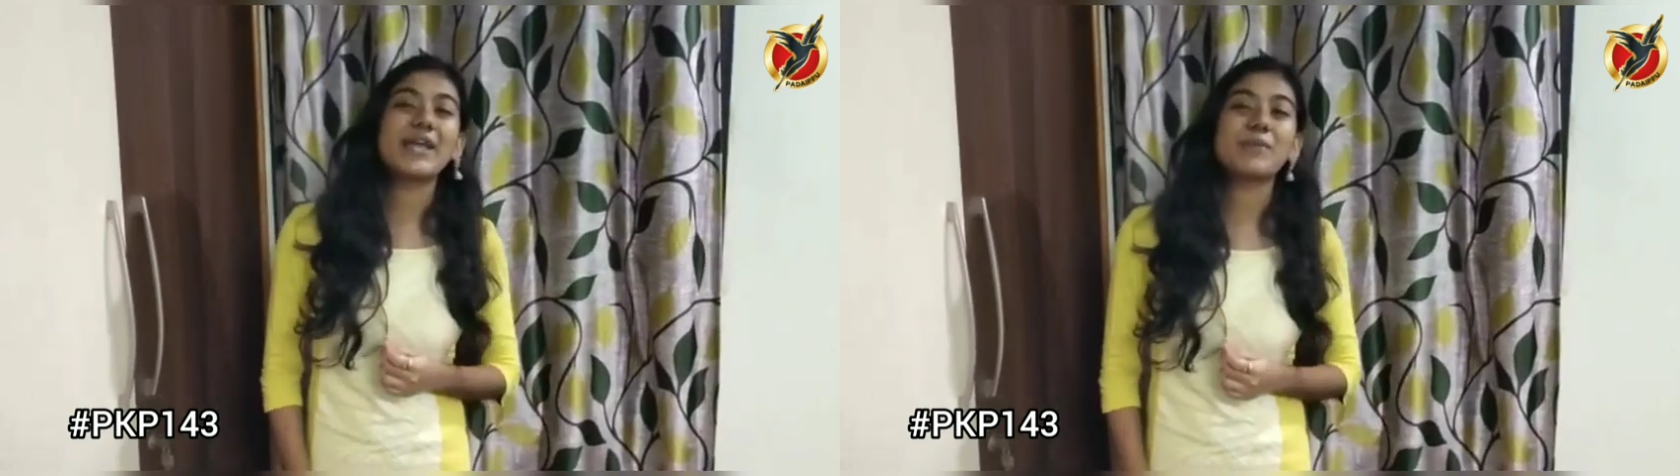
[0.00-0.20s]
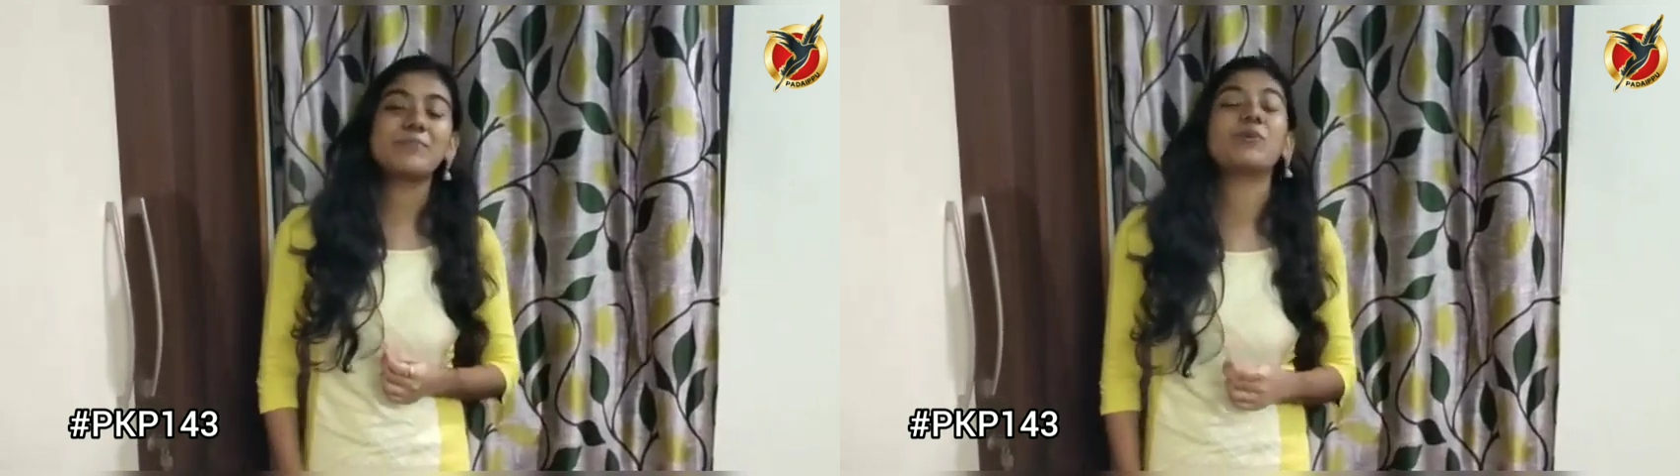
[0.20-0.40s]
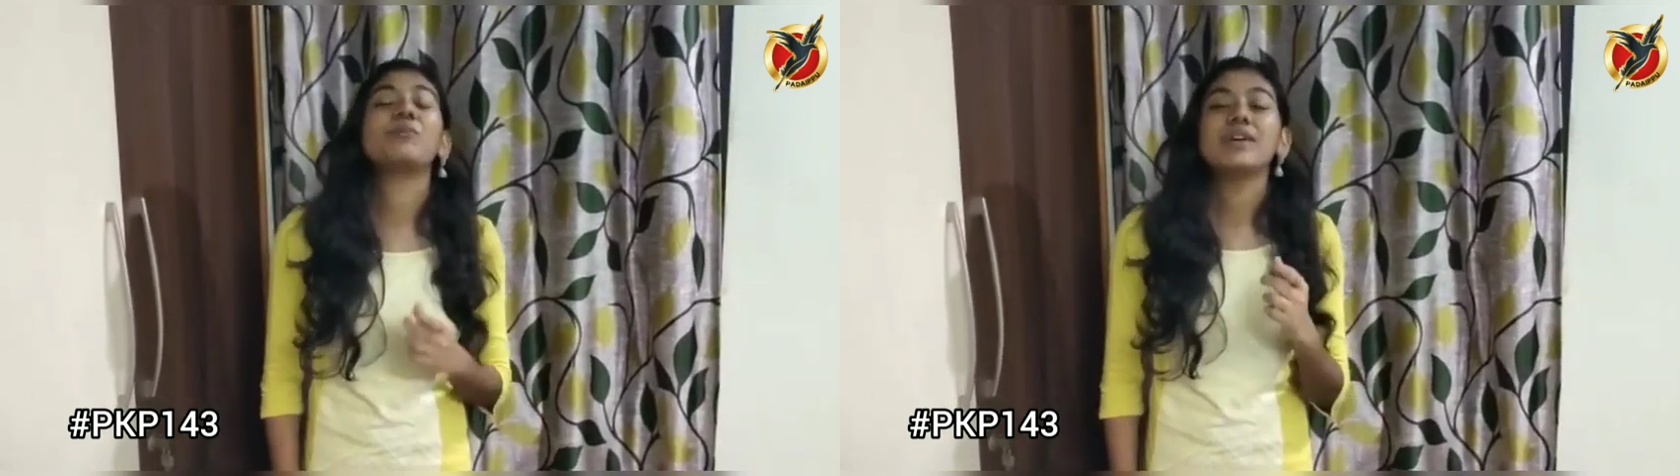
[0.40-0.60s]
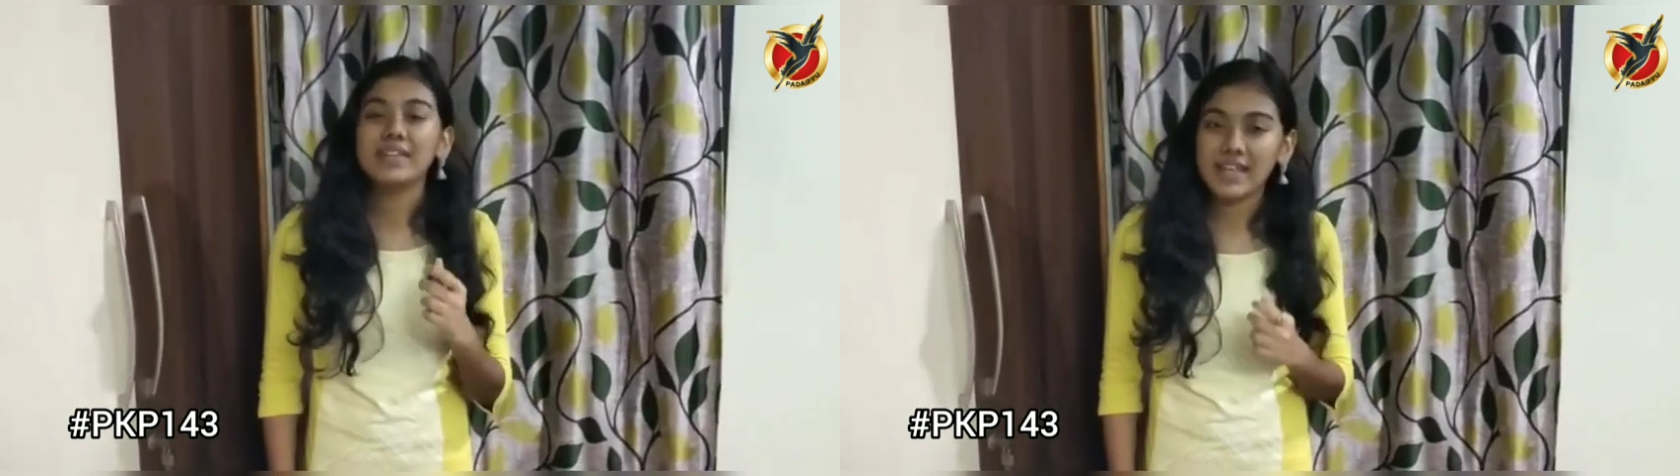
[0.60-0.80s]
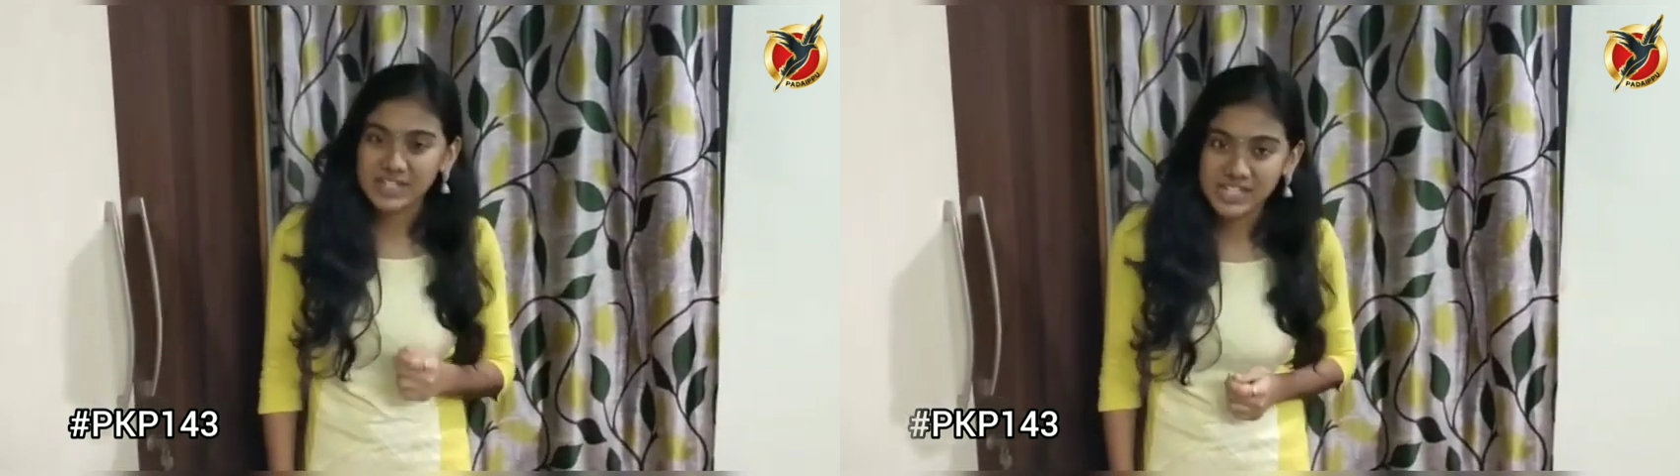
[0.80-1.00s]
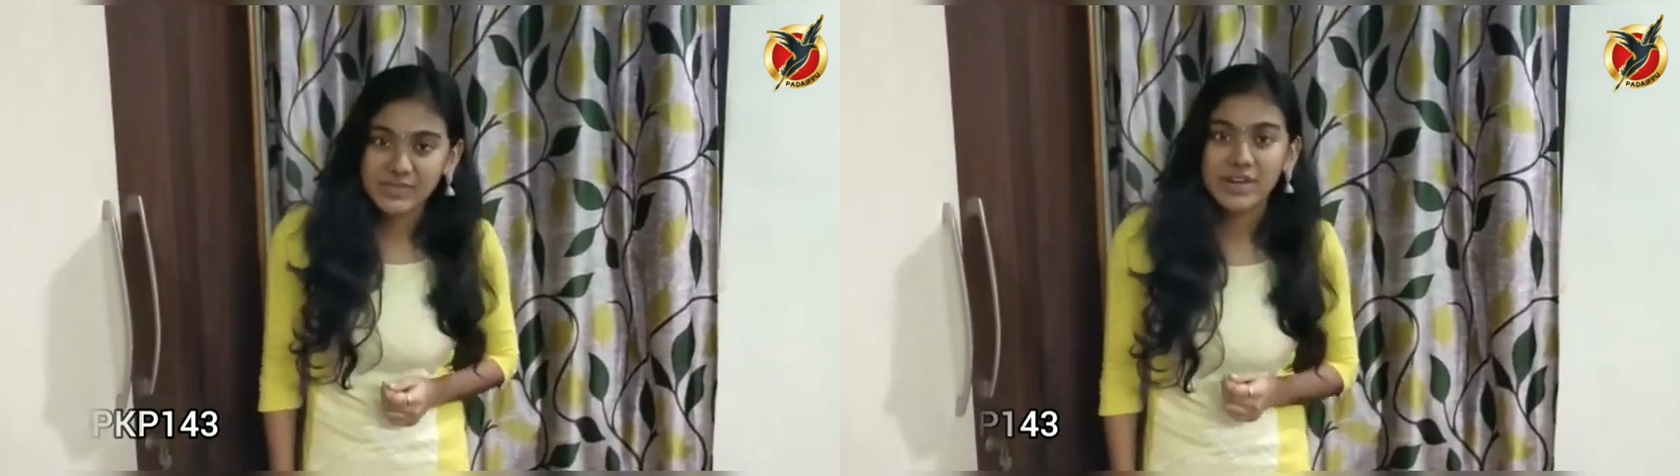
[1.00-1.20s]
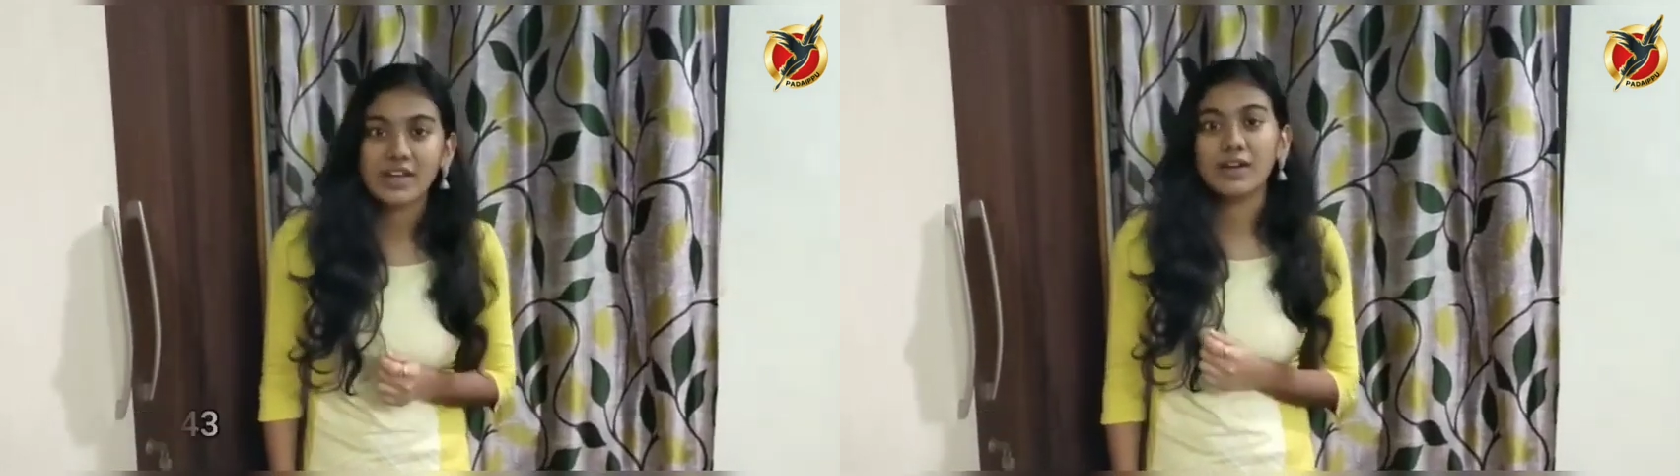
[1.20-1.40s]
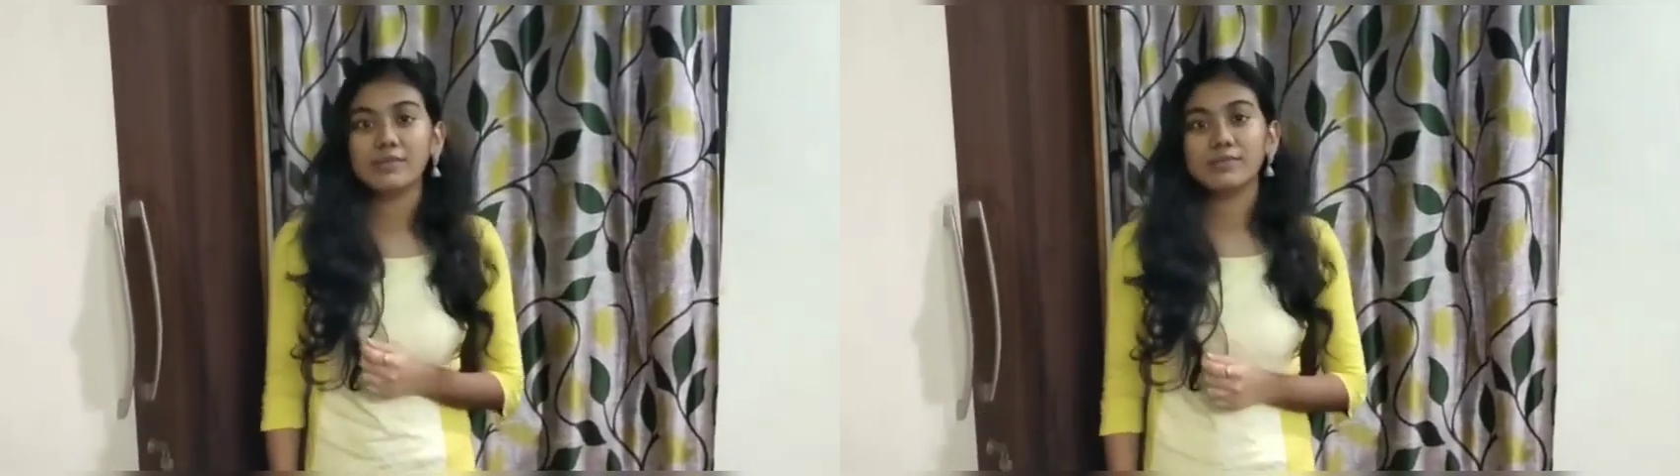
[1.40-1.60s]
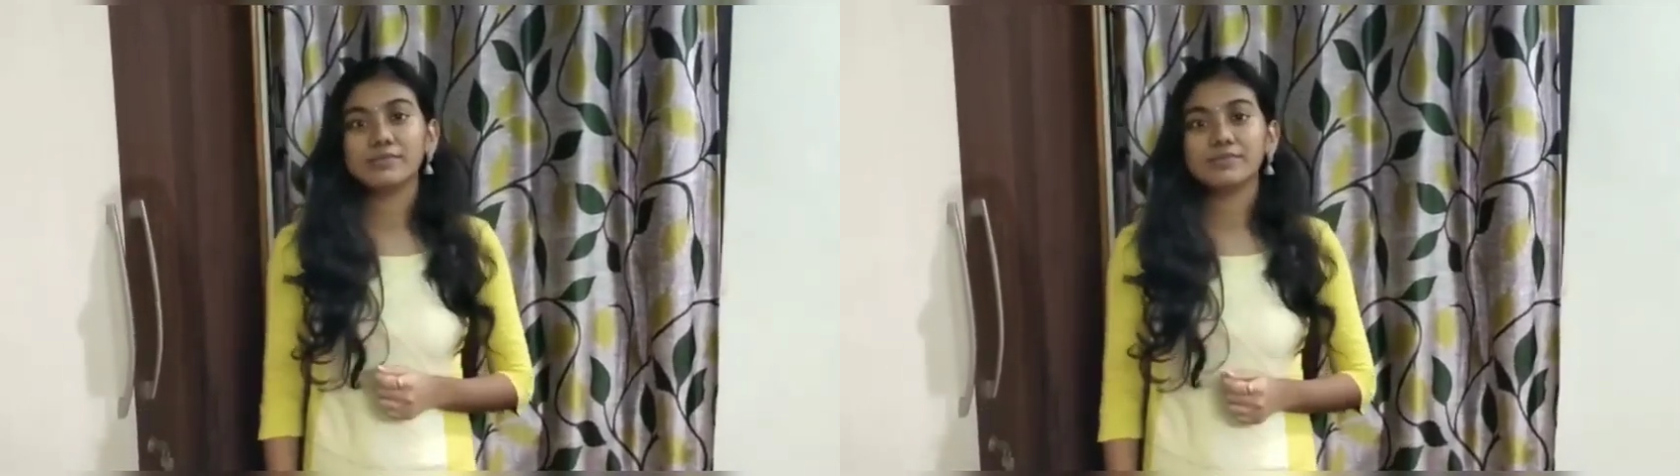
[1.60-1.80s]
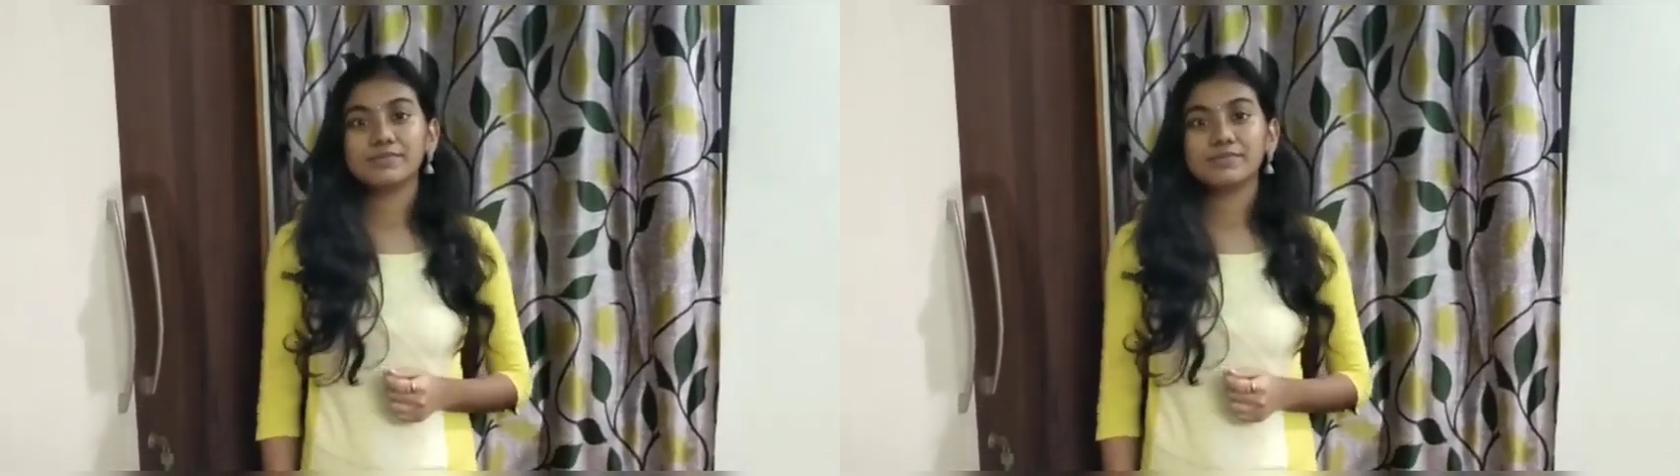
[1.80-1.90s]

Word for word: கேட்போம் நன்றி வணக்கம்